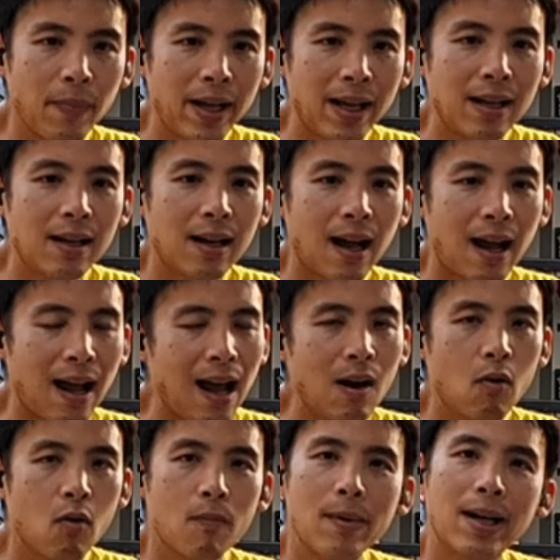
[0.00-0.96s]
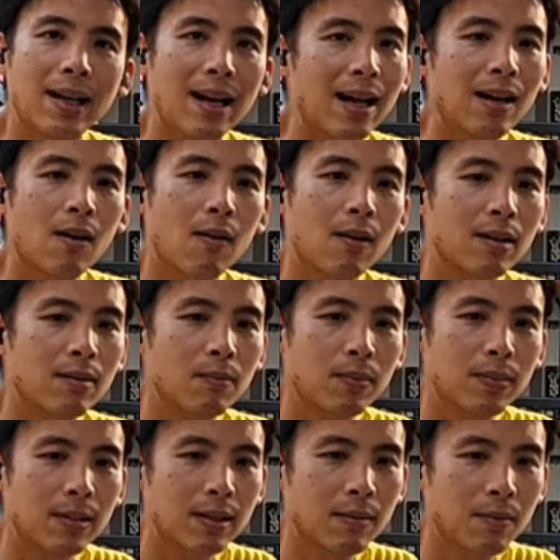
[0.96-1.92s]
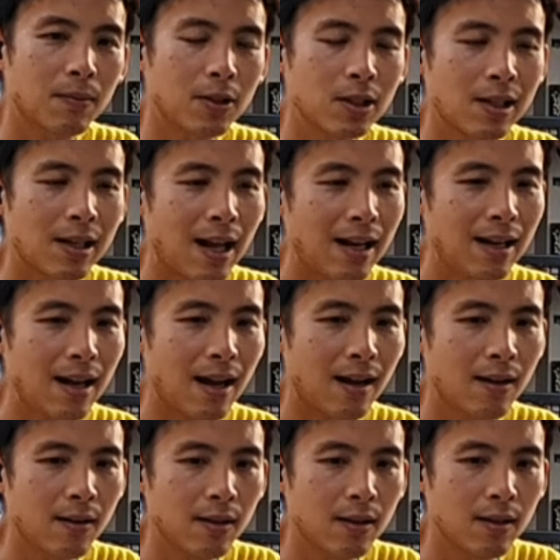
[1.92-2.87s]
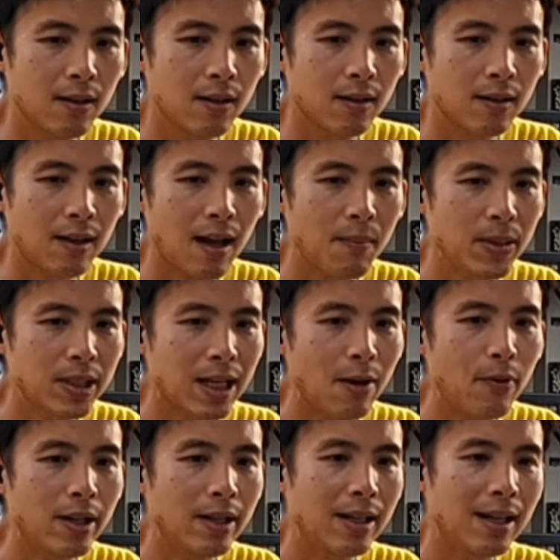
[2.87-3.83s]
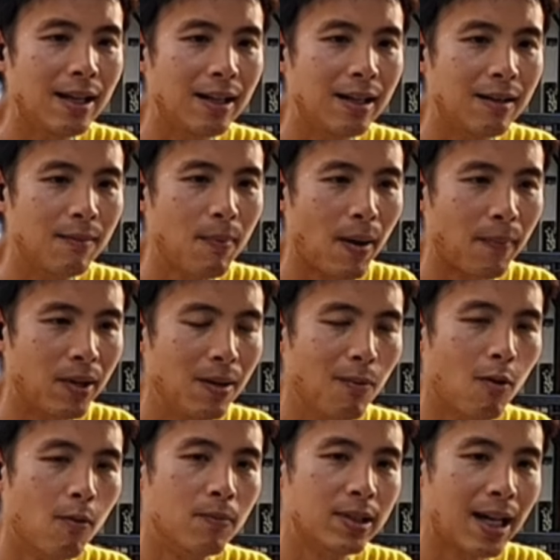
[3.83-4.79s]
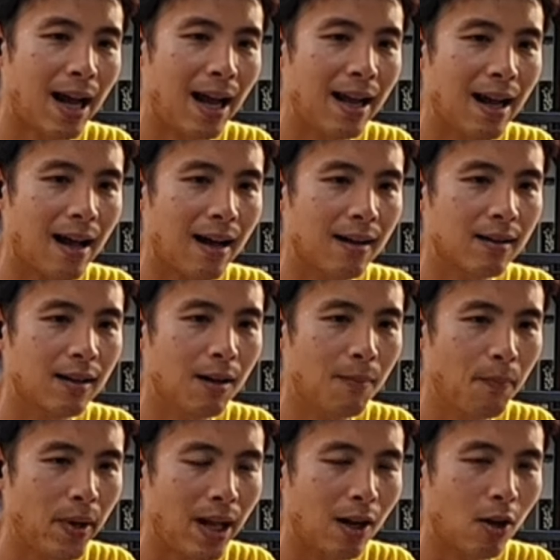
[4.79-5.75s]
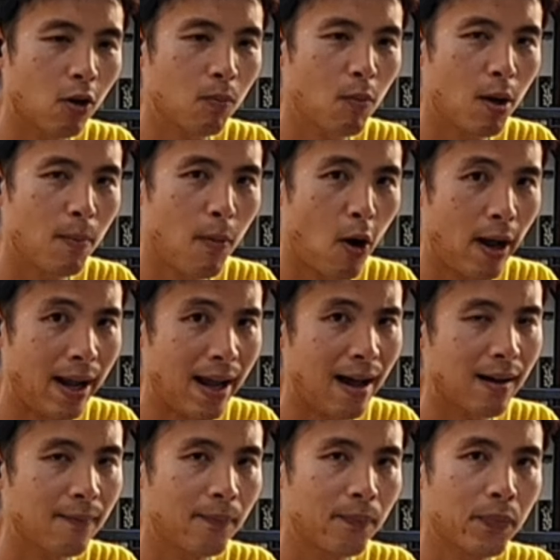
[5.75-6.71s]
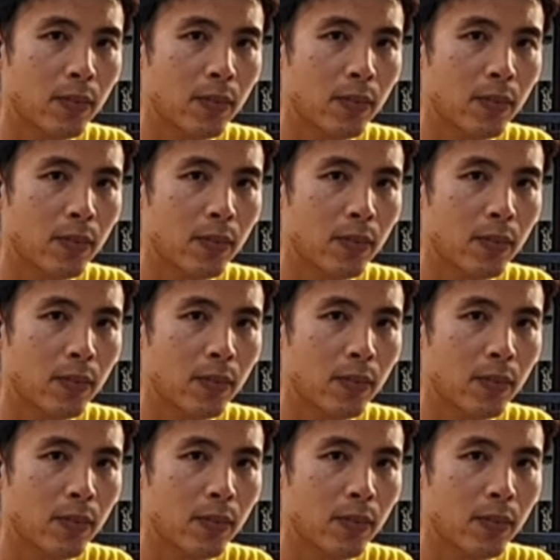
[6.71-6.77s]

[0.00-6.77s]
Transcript: ปีหนึ่งอ่ะห้าหกหมื่นแน่นอน เพราะฉะนั้นเนี่ยถ้าไม่ใช้วิธีแบบที่ผมใช้อ่ะ แล้วเปลี่ยนรถบ่อยๆอ่ะ